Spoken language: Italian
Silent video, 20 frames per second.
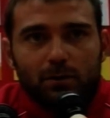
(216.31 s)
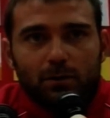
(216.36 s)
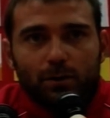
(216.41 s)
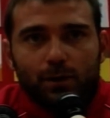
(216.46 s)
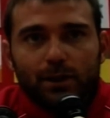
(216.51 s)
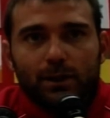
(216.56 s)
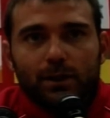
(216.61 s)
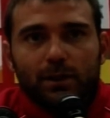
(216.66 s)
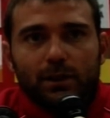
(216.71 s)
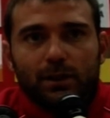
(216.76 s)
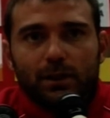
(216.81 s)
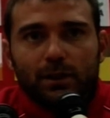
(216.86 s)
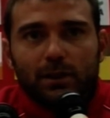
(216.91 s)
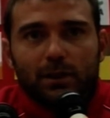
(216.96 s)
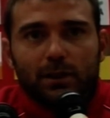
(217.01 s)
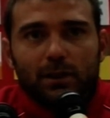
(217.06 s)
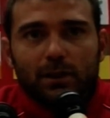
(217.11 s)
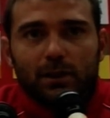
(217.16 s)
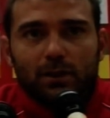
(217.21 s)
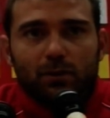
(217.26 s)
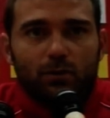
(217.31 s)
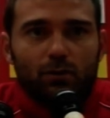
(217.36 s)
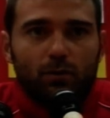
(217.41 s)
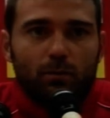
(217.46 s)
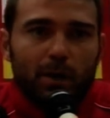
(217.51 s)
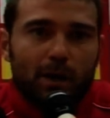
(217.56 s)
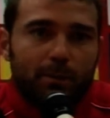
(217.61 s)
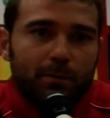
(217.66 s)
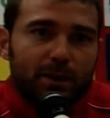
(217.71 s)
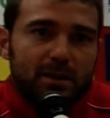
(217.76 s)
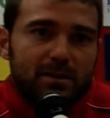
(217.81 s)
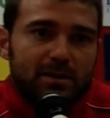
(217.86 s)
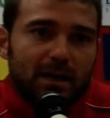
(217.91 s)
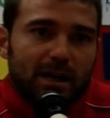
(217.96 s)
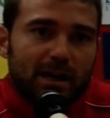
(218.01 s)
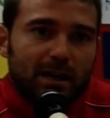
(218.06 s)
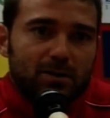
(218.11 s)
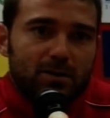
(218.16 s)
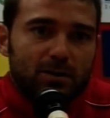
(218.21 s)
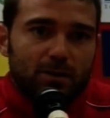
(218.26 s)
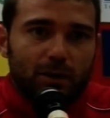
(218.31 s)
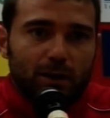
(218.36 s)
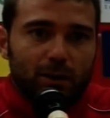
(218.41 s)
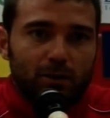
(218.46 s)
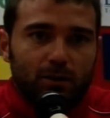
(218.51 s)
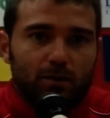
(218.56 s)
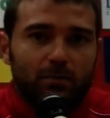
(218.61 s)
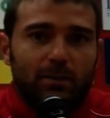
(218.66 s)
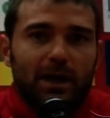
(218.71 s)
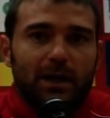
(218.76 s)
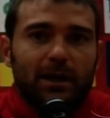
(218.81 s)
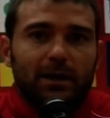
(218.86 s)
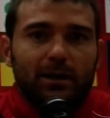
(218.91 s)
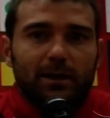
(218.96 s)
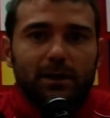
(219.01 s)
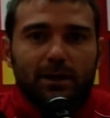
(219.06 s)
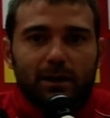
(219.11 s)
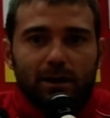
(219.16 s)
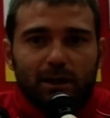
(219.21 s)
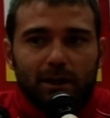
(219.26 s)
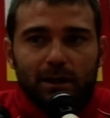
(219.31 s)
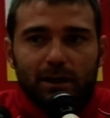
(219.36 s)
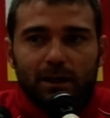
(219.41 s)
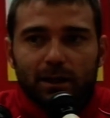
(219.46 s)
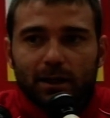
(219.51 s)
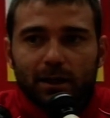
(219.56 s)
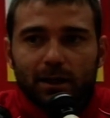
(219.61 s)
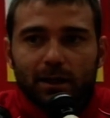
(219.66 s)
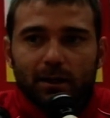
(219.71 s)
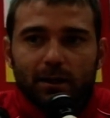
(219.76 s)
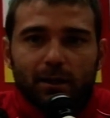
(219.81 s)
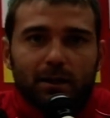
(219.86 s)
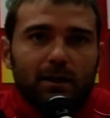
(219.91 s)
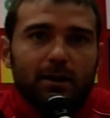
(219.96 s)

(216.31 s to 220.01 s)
quindi non dobbiamo pensarci, è normale che...